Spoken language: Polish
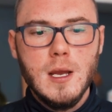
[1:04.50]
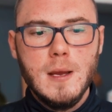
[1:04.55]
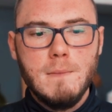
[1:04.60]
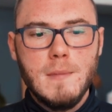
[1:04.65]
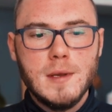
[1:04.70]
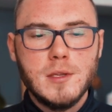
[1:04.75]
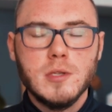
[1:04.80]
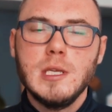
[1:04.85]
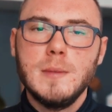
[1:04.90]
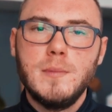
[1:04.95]

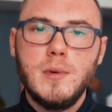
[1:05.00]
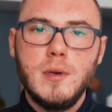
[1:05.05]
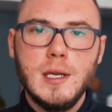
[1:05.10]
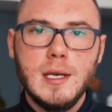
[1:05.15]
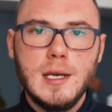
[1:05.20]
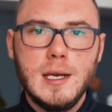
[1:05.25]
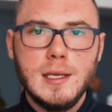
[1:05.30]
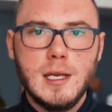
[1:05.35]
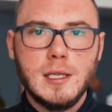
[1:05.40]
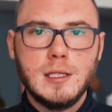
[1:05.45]
Metoda
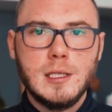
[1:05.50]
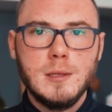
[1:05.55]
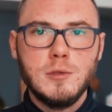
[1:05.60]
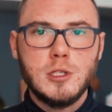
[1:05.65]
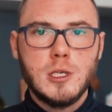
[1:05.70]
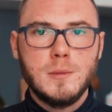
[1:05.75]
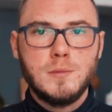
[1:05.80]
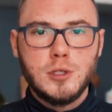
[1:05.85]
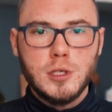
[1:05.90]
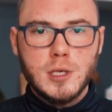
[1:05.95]
polega na tym,
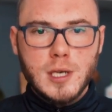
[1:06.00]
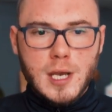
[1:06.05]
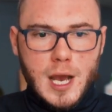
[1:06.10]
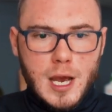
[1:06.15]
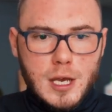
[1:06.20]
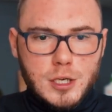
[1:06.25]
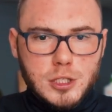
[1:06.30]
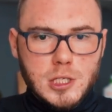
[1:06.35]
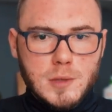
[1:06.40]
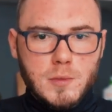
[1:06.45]
że przy
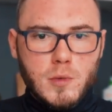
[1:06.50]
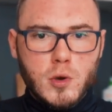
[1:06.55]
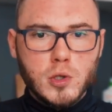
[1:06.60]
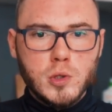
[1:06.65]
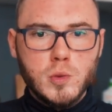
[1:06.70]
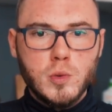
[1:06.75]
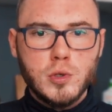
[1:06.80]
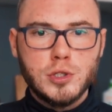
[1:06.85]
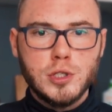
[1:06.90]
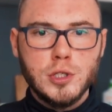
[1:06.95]
każdym
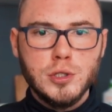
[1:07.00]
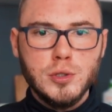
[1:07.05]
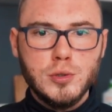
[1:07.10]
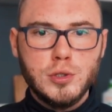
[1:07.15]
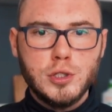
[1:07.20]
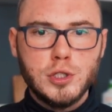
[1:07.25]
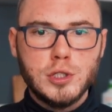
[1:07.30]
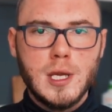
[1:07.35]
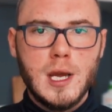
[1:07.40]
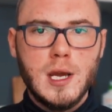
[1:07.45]
odłożeniu
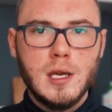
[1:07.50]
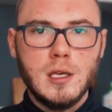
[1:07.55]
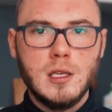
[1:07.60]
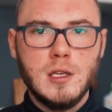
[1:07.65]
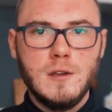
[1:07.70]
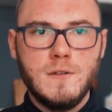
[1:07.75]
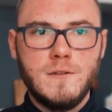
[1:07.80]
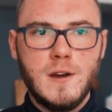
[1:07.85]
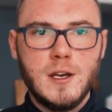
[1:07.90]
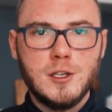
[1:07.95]

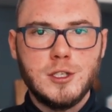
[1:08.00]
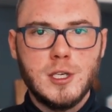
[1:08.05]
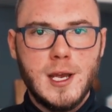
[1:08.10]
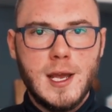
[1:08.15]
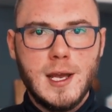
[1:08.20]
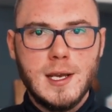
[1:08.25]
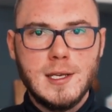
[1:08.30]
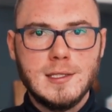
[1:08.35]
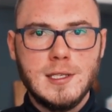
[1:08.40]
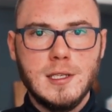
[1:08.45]
sztangi w fazie
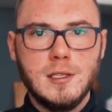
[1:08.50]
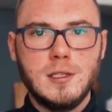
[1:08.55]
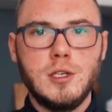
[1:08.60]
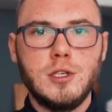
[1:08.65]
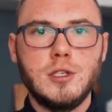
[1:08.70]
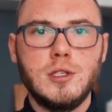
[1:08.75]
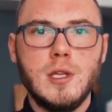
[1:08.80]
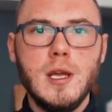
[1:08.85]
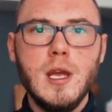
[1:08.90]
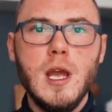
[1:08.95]

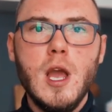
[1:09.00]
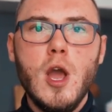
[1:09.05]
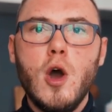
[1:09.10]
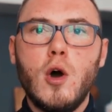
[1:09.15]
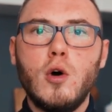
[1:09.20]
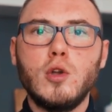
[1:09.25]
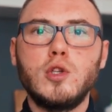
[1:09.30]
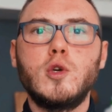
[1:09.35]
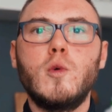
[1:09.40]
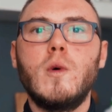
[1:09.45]
ekscentrycznej
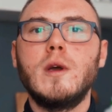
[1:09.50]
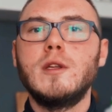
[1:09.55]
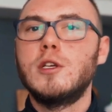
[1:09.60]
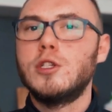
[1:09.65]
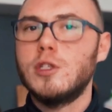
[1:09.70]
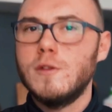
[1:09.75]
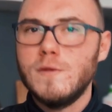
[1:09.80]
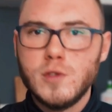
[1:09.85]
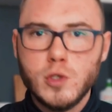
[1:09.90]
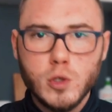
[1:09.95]

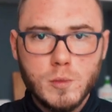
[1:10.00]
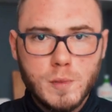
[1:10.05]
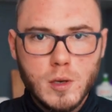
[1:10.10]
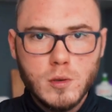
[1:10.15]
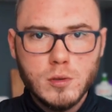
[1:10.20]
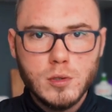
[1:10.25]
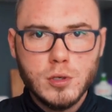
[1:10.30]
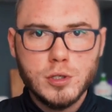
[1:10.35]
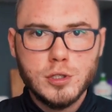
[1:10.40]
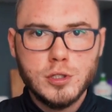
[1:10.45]
odkładasz w
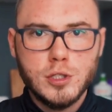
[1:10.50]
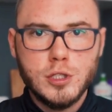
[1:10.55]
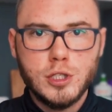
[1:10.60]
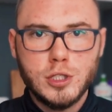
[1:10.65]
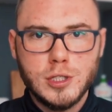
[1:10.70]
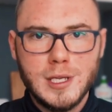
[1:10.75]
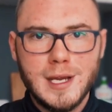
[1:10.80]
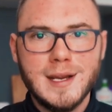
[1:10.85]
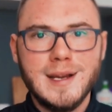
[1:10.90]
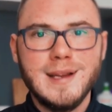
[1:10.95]
zupełności
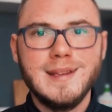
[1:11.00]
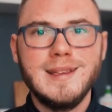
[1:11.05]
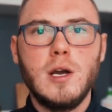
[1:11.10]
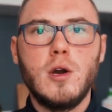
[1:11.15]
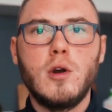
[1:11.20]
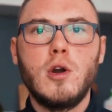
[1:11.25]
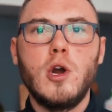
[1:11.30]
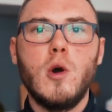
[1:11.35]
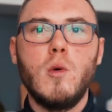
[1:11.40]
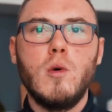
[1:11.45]
sztangę na
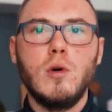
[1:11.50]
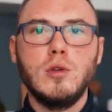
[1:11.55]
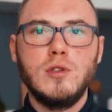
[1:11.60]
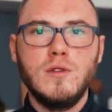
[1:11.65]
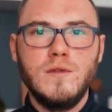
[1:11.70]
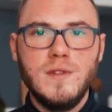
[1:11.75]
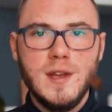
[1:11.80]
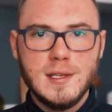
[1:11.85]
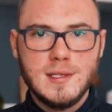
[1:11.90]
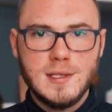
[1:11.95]
około
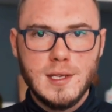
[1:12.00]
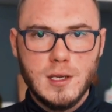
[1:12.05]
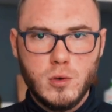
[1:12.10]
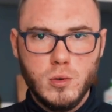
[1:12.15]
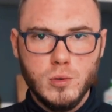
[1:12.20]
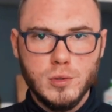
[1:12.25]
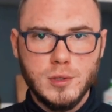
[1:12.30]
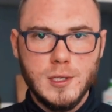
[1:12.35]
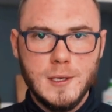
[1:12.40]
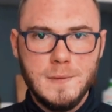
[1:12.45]
2
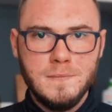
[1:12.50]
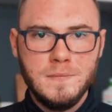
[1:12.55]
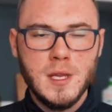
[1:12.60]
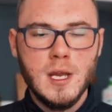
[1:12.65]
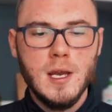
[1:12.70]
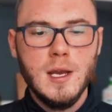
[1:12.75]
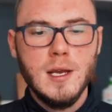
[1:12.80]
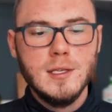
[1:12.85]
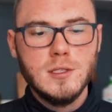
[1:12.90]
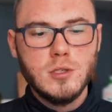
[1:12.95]
sekundy.
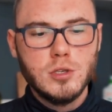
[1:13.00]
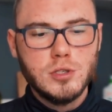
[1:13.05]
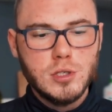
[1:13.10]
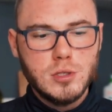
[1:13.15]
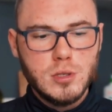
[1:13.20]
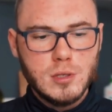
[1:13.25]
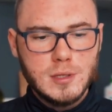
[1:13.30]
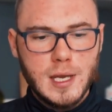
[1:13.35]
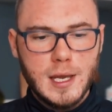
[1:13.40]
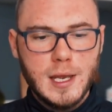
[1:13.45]
Co ci
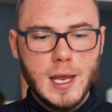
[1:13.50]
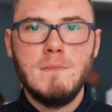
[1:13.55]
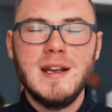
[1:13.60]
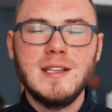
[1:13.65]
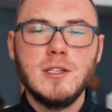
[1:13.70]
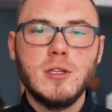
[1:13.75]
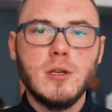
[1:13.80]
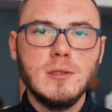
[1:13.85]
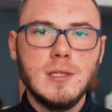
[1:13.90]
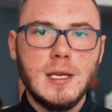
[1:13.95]
to daje?
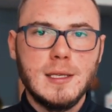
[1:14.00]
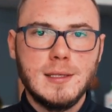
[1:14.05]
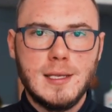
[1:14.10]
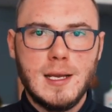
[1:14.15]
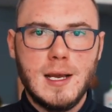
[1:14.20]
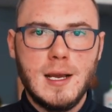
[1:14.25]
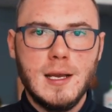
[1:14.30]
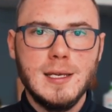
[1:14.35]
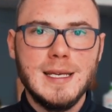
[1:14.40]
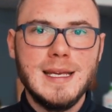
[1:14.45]
Metoda
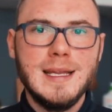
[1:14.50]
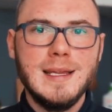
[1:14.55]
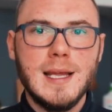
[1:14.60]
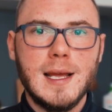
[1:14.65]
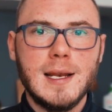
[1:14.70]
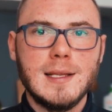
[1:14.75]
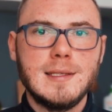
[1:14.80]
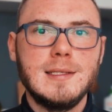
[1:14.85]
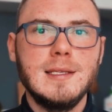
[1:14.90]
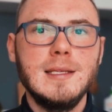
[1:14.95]
ta
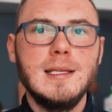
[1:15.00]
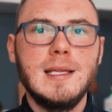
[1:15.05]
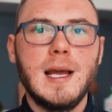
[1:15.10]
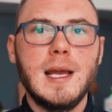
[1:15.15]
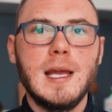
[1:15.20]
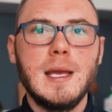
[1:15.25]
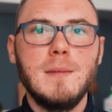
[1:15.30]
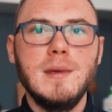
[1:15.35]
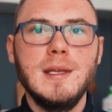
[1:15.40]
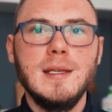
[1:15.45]
inercji
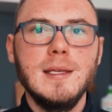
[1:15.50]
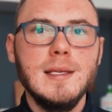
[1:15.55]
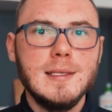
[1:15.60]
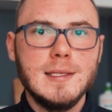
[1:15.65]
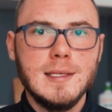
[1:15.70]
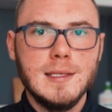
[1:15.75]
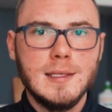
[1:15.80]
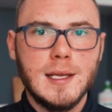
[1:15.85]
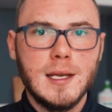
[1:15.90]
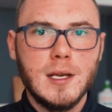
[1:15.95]
daje mi
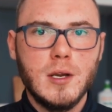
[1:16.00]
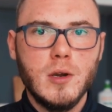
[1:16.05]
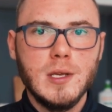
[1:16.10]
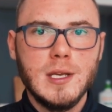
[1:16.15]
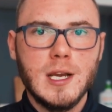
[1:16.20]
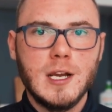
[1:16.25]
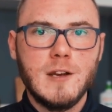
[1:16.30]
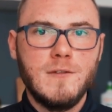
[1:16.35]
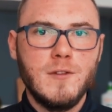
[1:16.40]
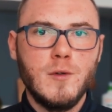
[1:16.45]
nic innego
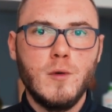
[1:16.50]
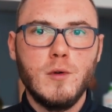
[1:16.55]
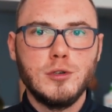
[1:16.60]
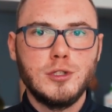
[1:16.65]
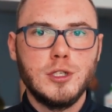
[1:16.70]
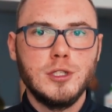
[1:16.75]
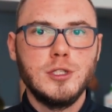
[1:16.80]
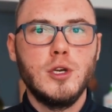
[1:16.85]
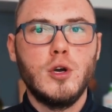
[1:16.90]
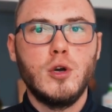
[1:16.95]
jak
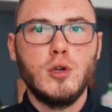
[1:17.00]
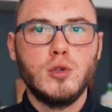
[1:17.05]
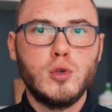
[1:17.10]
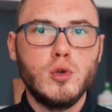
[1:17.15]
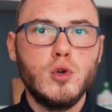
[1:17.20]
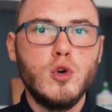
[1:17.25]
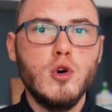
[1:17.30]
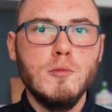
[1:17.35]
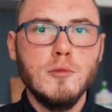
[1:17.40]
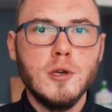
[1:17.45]
wyłączenie
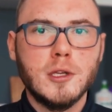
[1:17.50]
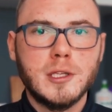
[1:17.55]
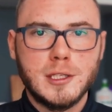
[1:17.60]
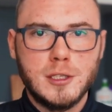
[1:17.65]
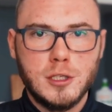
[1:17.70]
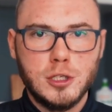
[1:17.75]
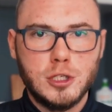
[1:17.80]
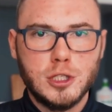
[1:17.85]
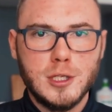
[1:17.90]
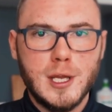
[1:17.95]
odruchu
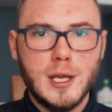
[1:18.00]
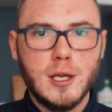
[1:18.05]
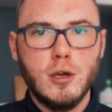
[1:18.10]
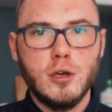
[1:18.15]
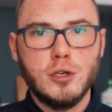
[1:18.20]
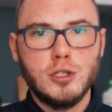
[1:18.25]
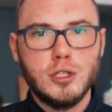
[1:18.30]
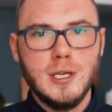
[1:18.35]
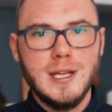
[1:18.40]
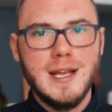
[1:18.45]
miotatycznego,
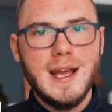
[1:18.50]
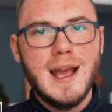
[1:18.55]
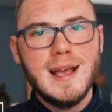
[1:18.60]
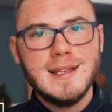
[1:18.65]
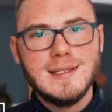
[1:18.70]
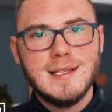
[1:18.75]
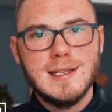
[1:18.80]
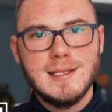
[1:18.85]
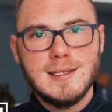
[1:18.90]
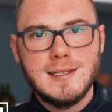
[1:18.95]
czyli
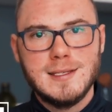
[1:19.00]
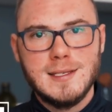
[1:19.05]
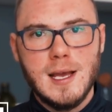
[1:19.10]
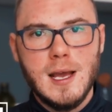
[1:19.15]
SSC.